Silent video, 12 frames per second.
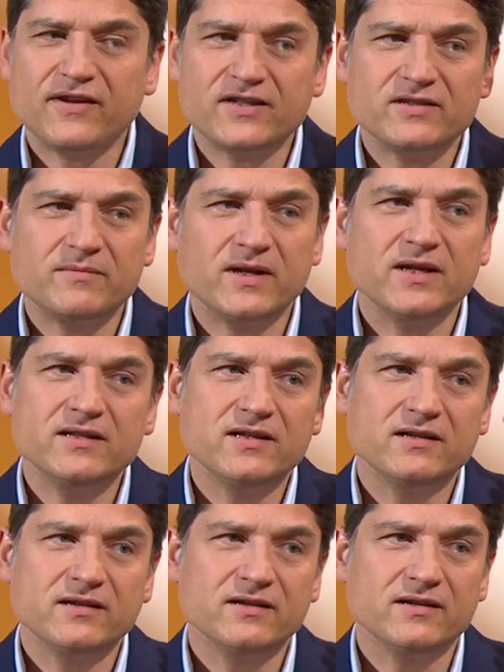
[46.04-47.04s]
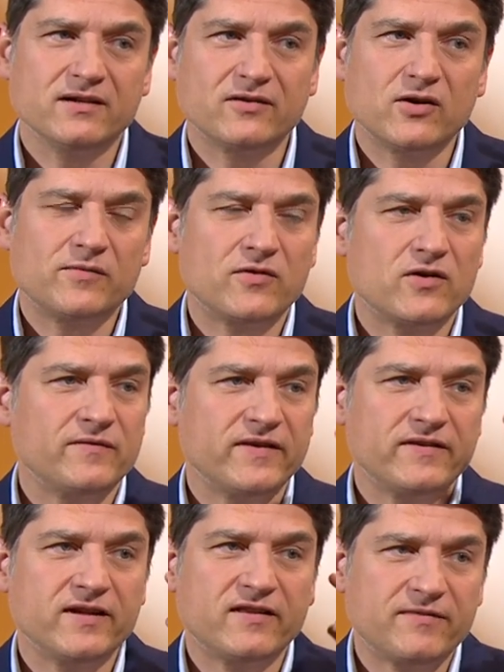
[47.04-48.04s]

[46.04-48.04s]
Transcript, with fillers: vielleicht schon mal in Ihr äh, äh Kopf gekommen, wenn Sie die